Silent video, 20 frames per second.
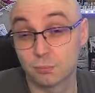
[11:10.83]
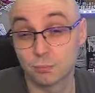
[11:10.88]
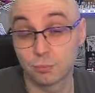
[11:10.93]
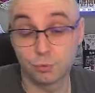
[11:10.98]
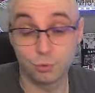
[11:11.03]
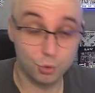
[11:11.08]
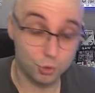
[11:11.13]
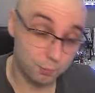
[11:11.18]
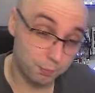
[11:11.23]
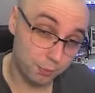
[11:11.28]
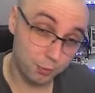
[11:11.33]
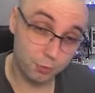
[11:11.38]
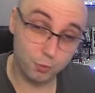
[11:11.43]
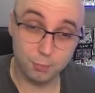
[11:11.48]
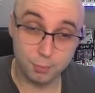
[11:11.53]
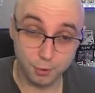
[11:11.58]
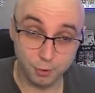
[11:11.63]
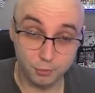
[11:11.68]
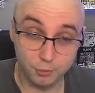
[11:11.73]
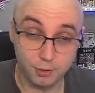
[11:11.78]
que je peux
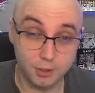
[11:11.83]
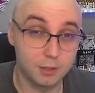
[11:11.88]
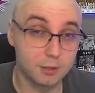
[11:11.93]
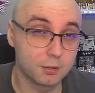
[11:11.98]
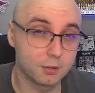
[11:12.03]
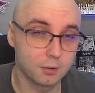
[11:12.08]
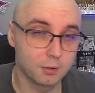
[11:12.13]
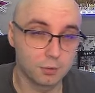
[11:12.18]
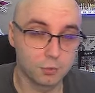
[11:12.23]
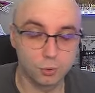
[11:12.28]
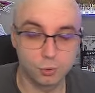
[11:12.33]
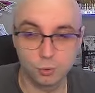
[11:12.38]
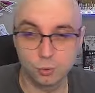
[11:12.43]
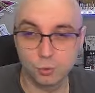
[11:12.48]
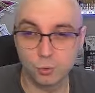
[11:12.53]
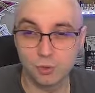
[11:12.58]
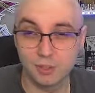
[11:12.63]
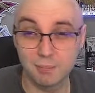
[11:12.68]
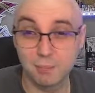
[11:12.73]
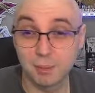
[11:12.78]
comprendre, hein, à cause du
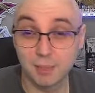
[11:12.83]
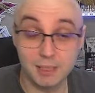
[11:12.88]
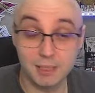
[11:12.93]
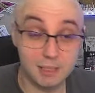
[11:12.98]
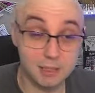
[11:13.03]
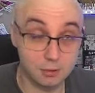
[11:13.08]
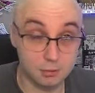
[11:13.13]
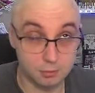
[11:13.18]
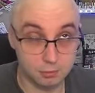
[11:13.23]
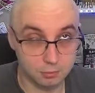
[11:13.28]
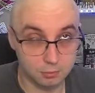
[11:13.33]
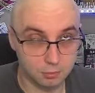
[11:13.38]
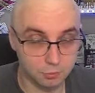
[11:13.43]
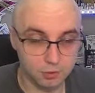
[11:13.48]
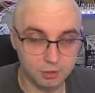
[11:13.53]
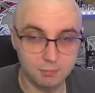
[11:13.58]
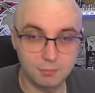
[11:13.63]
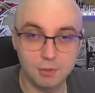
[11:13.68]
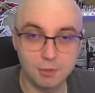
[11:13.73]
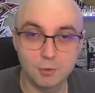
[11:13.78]
côté brique, entre
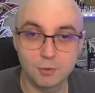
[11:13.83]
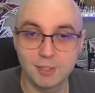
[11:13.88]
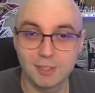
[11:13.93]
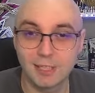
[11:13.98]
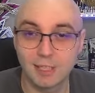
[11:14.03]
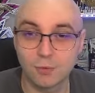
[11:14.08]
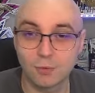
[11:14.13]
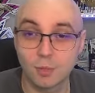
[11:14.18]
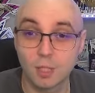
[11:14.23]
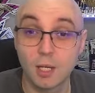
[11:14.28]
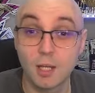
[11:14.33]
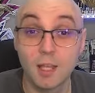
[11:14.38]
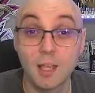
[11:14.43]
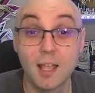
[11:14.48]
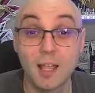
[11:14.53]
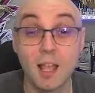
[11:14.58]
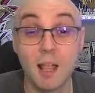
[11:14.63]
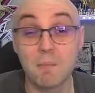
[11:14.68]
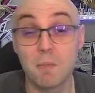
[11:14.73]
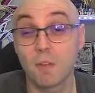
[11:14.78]
guillemets, de cette carte-là.
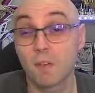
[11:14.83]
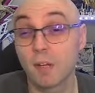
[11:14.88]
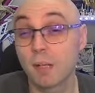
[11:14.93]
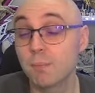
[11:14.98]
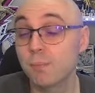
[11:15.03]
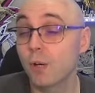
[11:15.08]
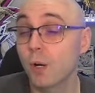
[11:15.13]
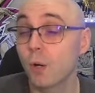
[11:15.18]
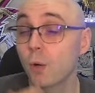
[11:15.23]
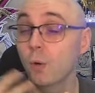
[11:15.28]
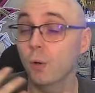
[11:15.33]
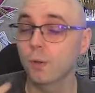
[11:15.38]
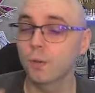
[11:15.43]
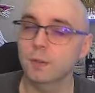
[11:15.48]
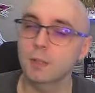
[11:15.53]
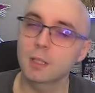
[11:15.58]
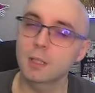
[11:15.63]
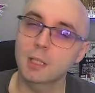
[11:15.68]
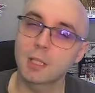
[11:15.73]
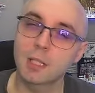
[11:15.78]
Mais en vrai, pouvoir
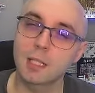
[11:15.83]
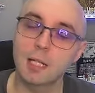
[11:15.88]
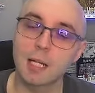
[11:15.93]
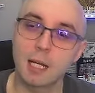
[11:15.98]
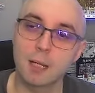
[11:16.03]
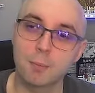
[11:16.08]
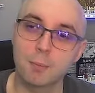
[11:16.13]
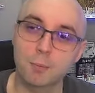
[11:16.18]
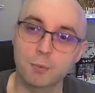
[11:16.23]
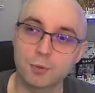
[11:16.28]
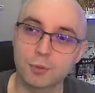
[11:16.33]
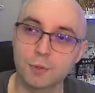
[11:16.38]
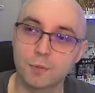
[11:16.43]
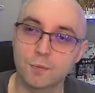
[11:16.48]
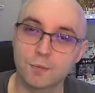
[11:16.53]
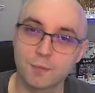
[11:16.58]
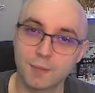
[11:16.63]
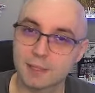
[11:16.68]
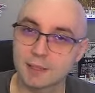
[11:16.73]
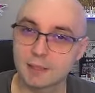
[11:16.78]
recycler un monstre
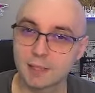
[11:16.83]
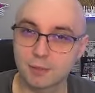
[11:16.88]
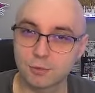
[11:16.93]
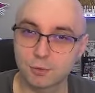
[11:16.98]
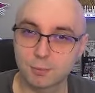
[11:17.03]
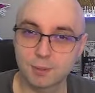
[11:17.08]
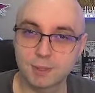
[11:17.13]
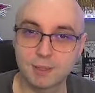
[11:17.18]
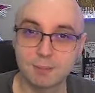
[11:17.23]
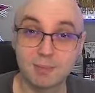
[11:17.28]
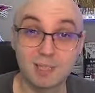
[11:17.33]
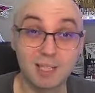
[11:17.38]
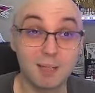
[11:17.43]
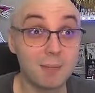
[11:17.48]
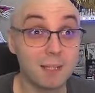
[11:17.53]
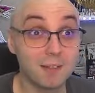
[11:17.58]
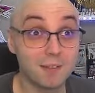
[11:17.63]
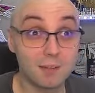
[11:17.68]
Far Star depuis cimetière, bah, c'est